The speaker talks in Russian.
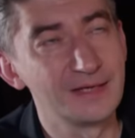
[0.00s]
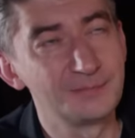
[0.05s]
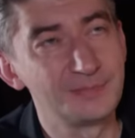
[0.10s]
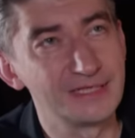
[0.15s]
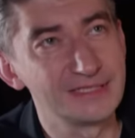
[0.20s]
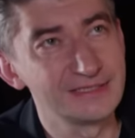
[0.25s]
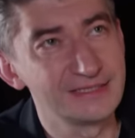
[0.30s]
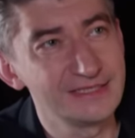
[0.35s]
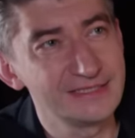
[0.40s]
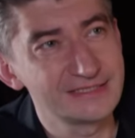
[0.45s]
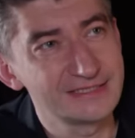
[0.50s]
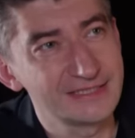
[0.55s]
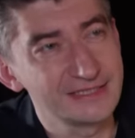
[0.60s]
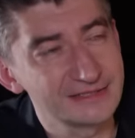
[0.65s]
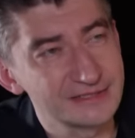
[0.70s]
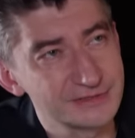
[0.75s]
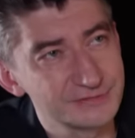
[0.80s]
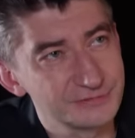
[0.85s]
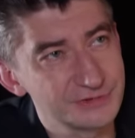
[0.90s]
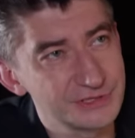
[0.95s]
по-английски
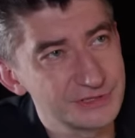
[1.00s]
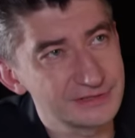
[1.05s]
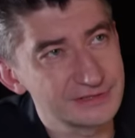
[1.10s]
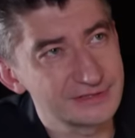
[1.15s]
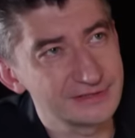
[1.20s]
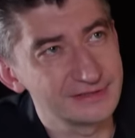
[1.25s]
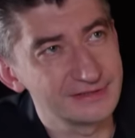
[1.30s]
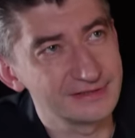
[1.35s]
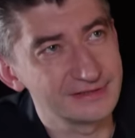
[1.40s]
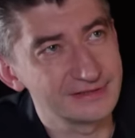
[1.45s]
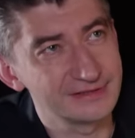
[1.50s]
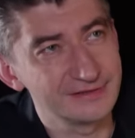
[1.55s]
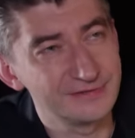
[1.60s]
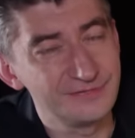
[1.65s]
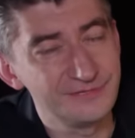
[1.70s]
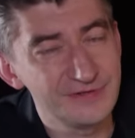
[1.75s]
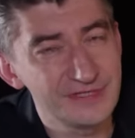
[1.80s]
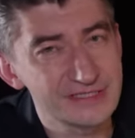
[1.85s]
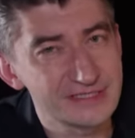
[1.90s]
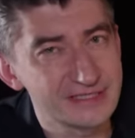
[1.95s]
это звучит э,
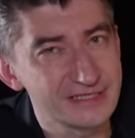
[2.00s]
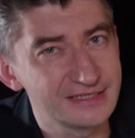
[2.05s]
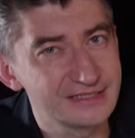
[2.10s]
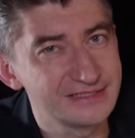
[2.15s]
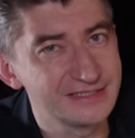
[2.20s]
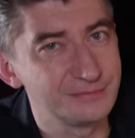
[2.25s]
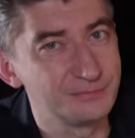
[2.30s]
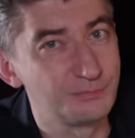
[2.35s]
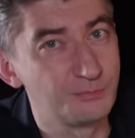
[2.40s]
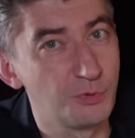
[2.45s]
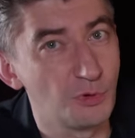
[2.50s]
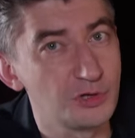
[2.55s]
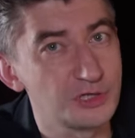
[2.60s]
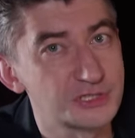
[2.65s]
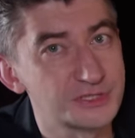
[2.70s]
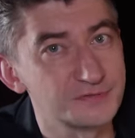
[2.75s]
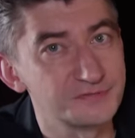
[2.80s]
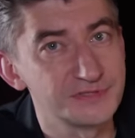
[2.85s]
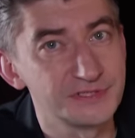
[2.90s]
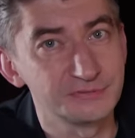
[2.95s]
«виски, где
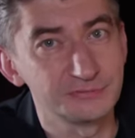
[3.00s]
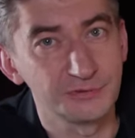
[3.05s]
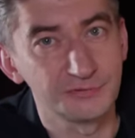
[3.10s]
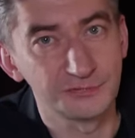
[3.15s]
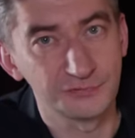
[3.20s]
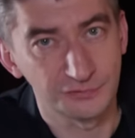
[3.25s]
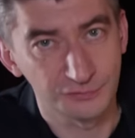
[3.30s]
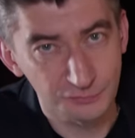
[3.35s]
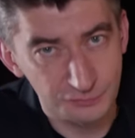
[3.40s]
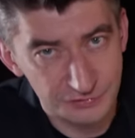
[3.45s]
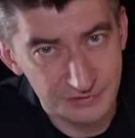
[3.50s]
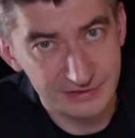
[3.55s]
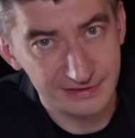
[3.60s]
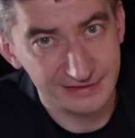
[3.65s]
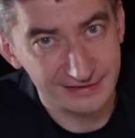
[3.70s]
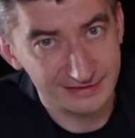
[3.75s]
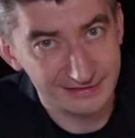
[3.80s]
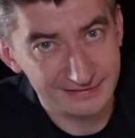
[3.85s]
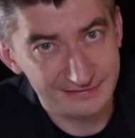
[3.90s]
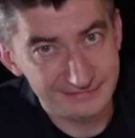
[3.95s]
больше всего
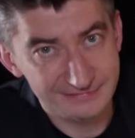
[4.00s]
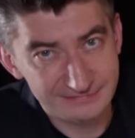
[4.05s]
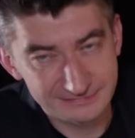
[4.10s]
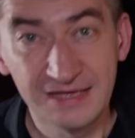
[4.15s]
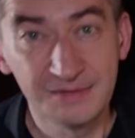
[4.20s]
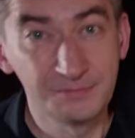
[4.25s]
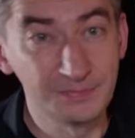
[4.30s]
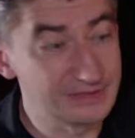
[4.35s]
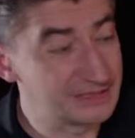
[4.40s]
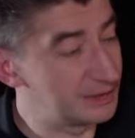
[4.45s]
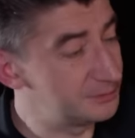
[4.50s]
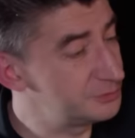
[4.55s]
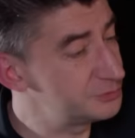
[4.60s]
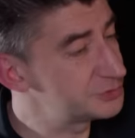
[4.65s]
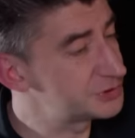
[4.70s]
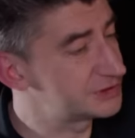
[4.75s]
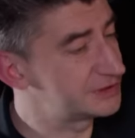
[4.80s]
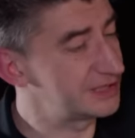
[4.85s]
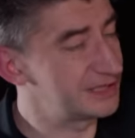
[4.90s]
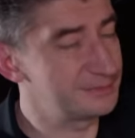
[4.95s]
вкуса».
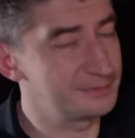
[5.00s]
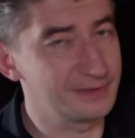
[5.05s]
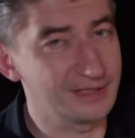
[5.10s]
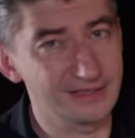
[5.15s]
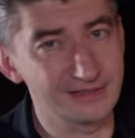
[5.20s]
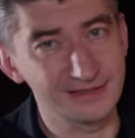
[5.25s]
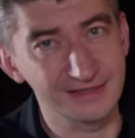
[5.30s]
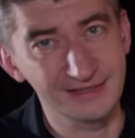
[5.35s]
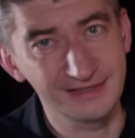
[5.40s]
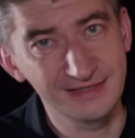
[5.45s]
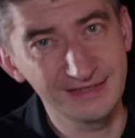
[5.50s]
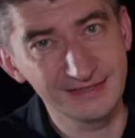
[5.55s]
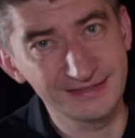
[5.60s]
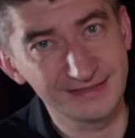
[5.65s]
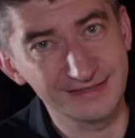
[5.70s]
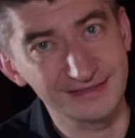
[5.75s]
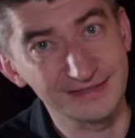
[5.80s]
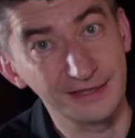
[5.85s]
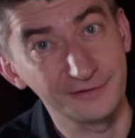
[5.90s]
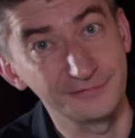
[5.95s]
Потому что, ребята,
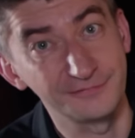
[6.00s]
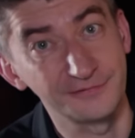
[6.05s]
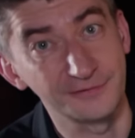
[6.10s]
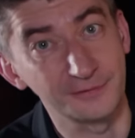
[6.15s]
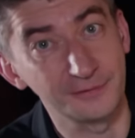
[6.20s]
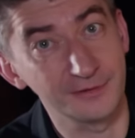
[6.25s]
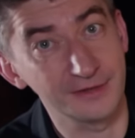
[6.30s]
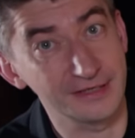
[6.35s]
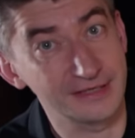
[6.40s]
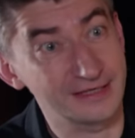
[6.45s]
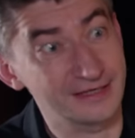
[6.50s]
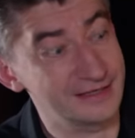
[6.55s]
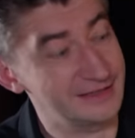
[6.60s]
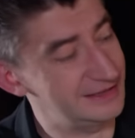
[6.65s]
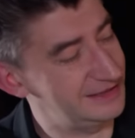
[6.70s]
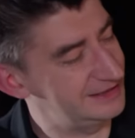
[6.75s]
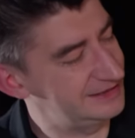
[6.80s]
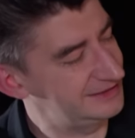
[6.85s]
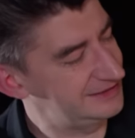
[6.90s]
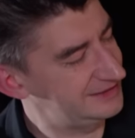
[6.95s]
это Лафройк,
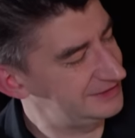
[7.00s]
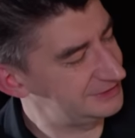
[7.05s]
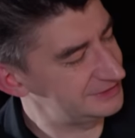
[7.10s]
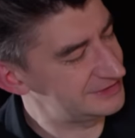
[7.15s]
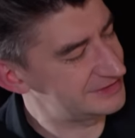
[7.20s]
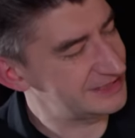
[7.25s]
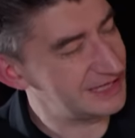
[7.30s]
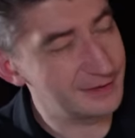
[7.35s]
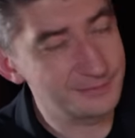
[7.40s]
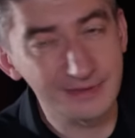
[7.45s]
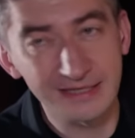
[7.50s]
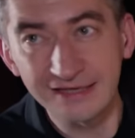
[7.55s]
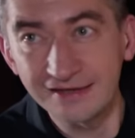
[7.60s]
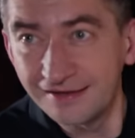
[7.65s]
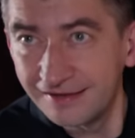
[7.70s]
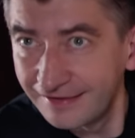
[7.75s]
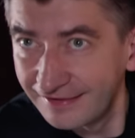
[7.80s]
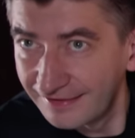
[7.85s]
тот самый